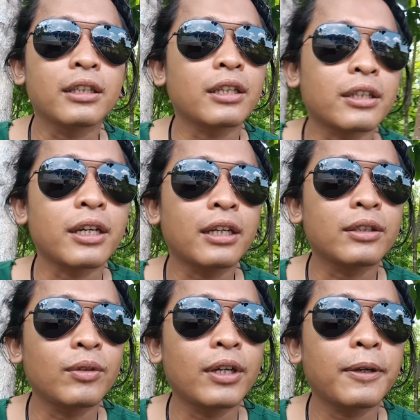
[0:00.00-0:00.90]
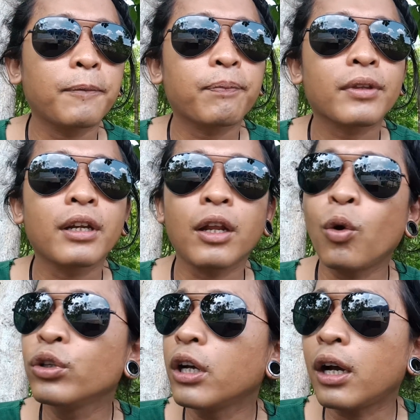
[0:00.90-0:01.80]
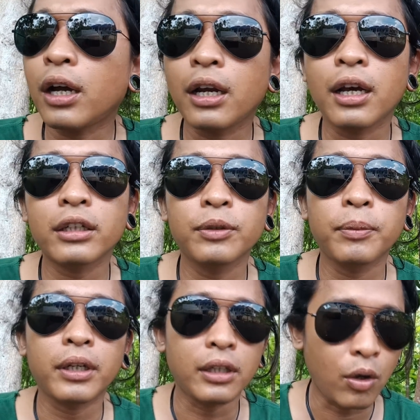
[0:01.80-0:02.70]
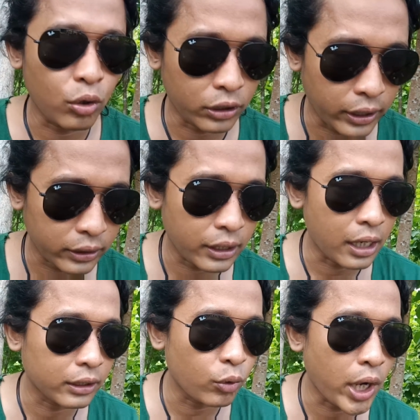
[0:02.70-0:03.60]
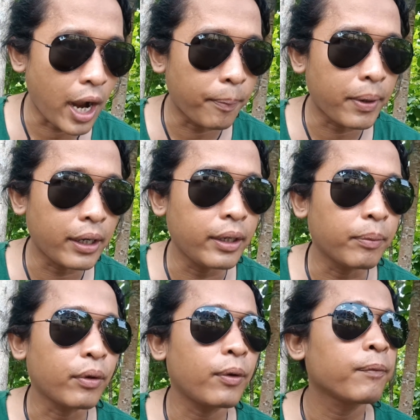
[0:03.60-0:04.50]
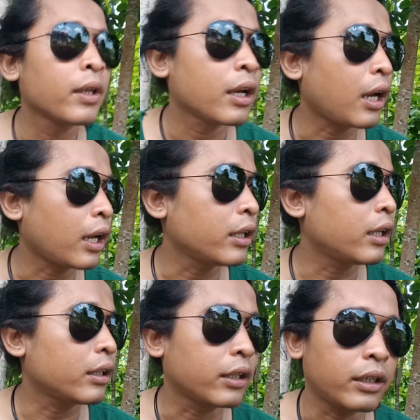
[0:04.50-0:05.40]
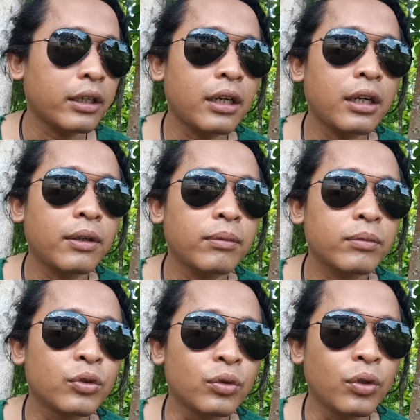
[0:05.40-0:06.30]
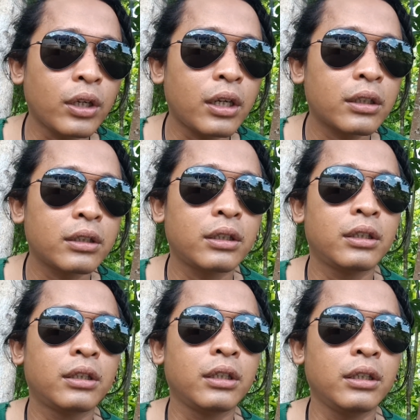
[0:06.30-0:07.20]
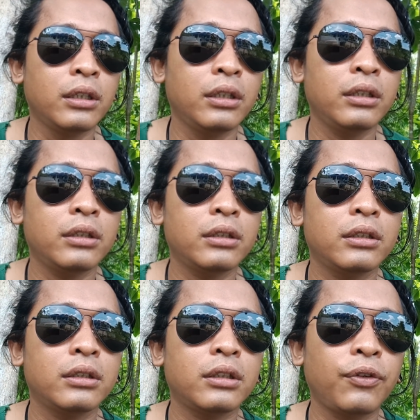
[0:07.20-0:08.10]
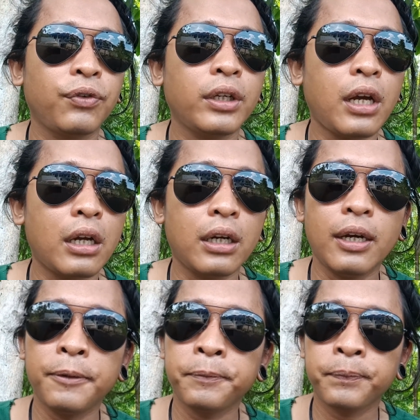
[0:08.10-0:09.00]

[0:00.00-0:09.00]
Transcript: tetean gue oh ya karena kasih pada takon tetean gue apa ya bro kayak dede kan nang judulnya kan di TV anak